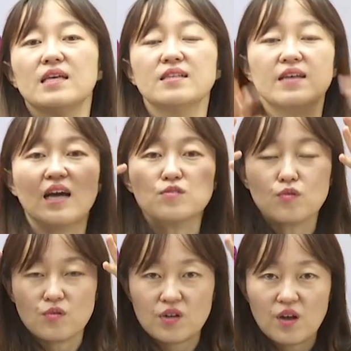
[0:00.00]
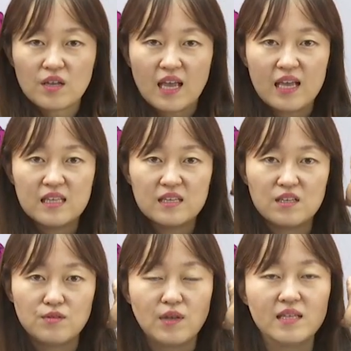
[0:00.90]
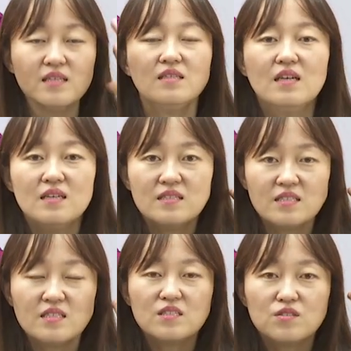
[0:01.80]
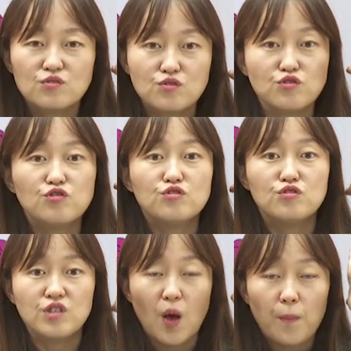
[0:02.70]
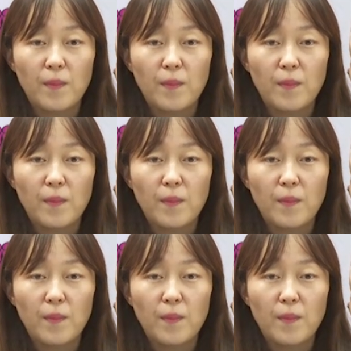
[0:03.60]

해서 양쪽으로 이렇게 있는 뇌는 측두엽.